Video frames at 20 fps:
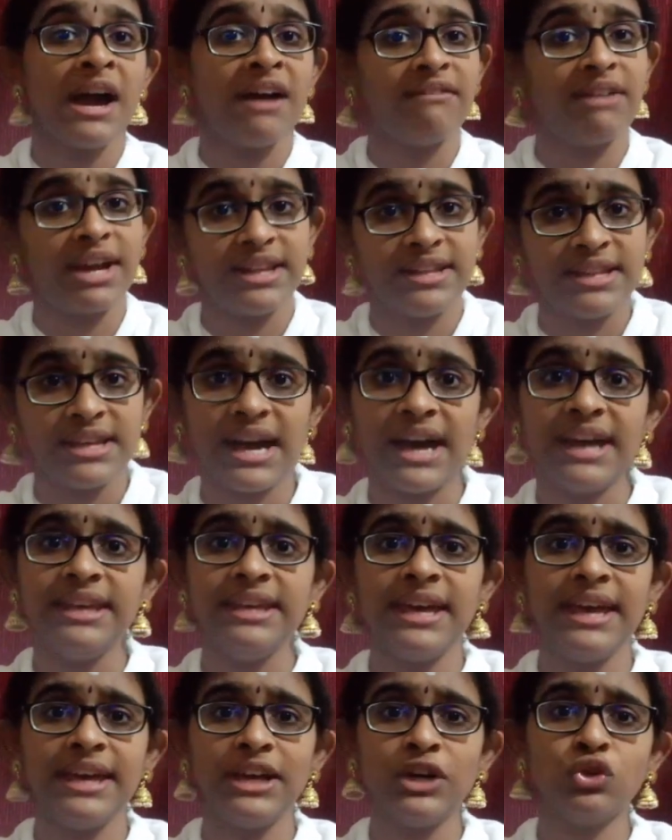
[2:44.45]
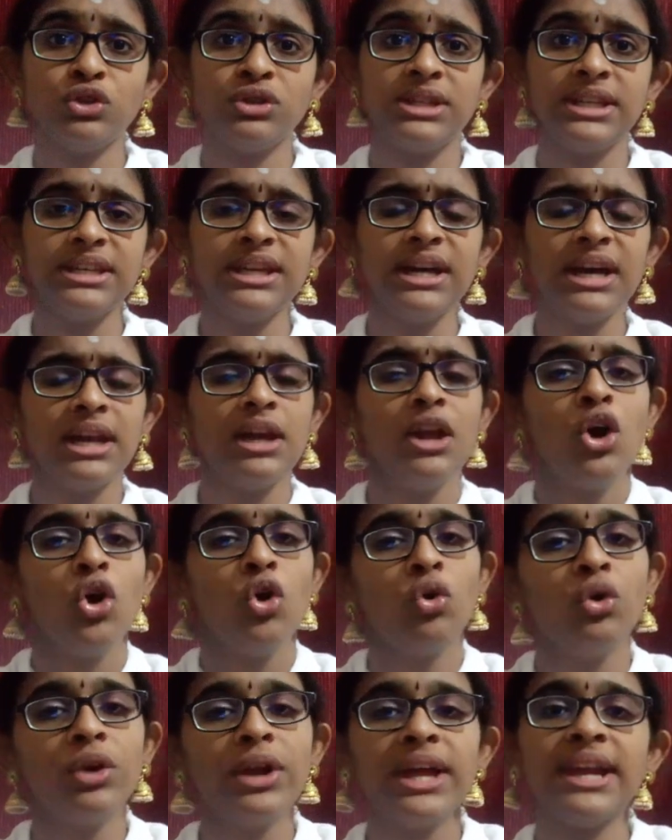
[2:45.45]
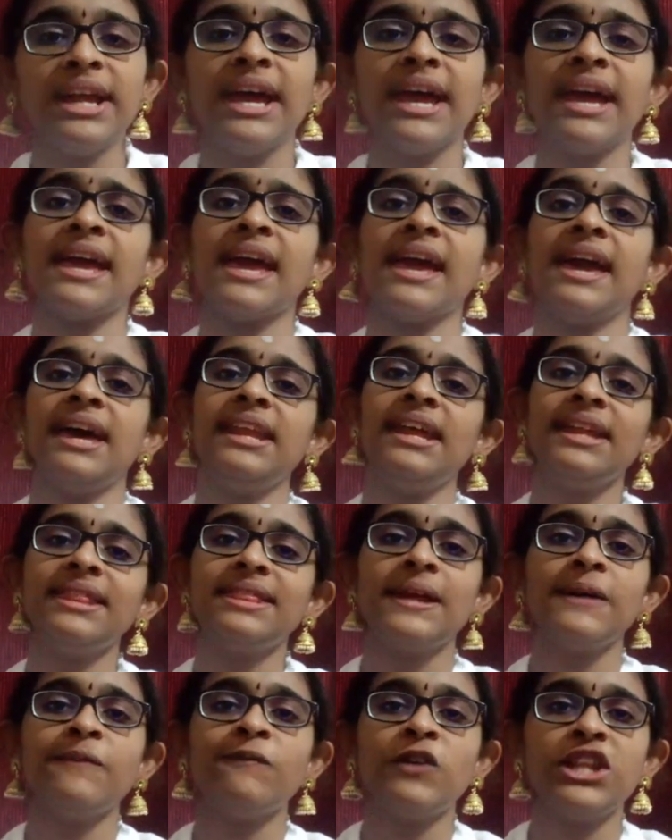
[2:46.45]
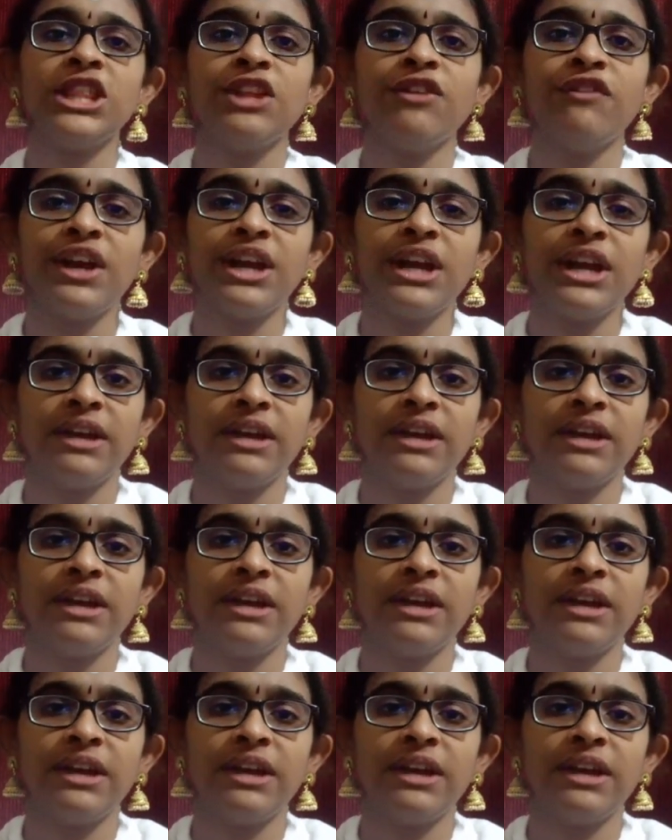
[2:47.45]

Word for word: அவரது கையை குத்தினால் உடனேயே ரத்தம் வந்து